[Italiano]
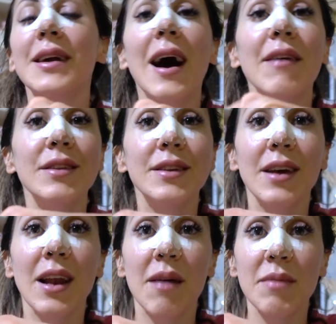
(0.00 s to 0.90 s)
gravity
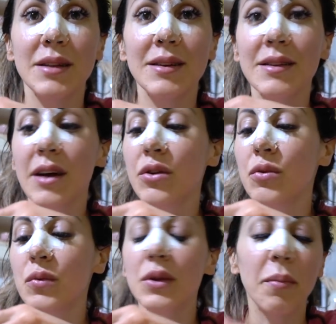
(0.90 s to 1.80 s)
che è la mia tinta
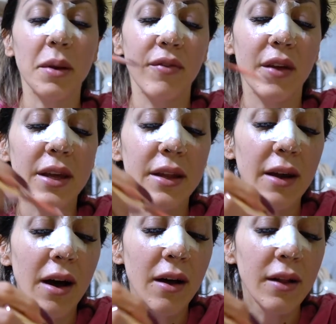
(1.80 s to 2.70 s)
nude
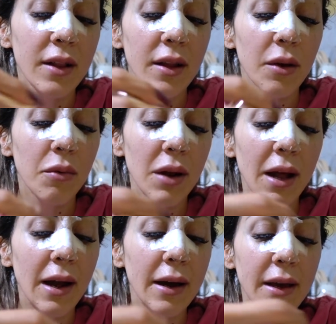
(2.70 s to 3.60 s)
preferita quella
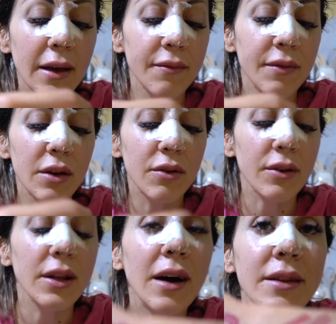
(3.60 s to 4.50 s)
là che vi
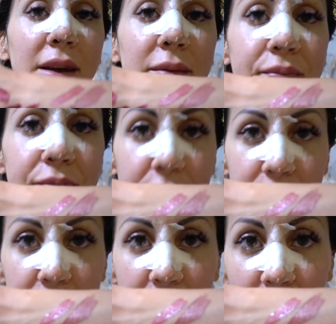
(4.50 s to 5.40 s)
ricordate
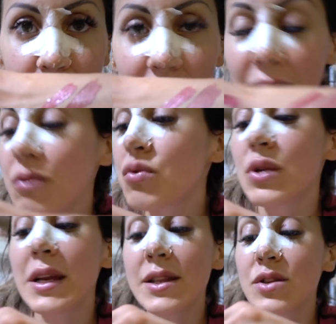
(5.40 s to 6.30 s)

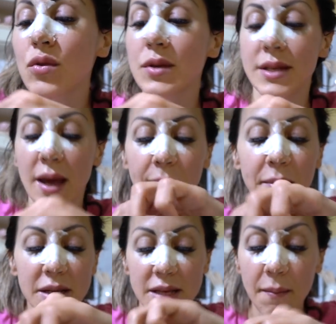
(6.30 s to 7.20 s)
utilizzo
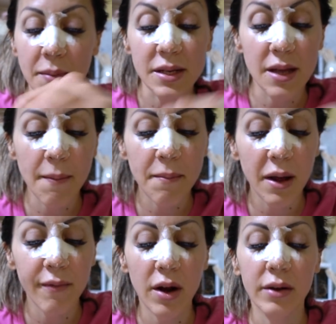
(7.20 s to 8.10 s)
sempre sempre
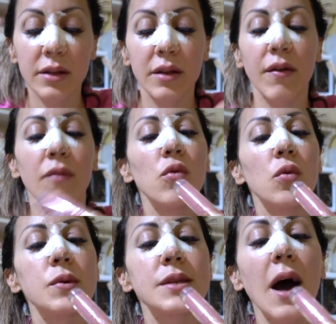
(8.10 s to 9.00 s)
sempre è veramente
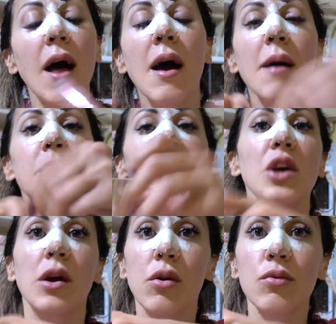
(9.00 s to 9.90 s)
favolosa poi
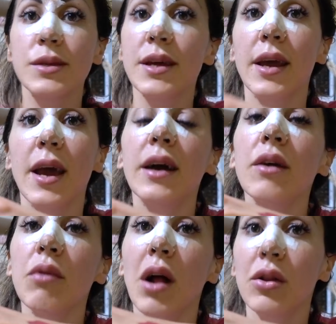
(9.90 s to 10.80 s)
c'è Closer che è
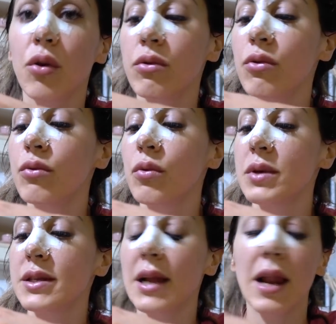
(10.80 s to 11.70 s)
anche un altro nude
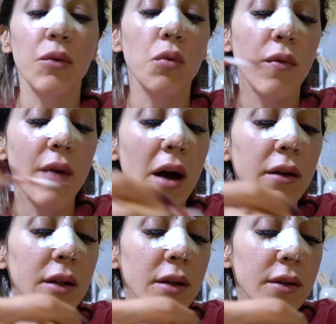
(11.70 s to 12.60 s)
questa è la nuova